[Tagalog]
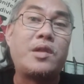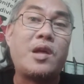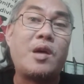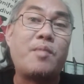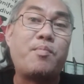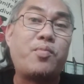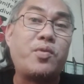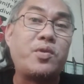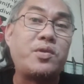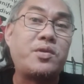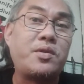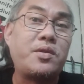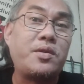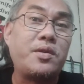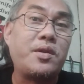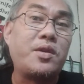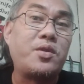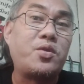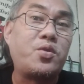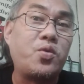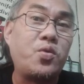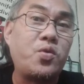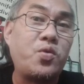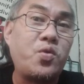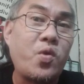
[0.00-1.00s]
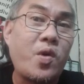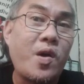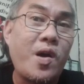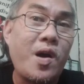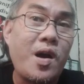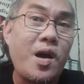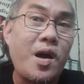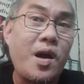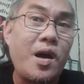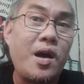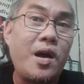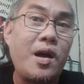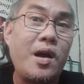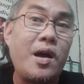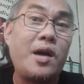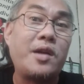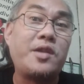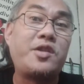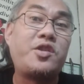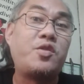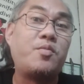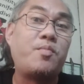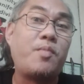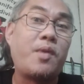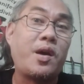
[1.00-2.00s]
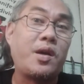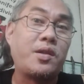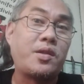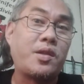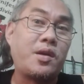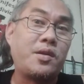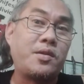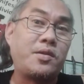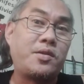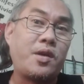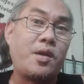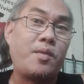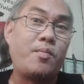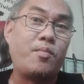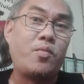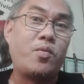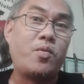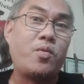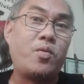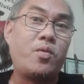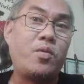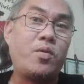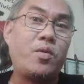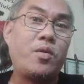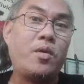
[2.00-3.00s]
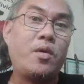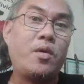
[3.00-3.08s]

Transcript: tapos nasusuka ka at sumakit ang tiyan mo.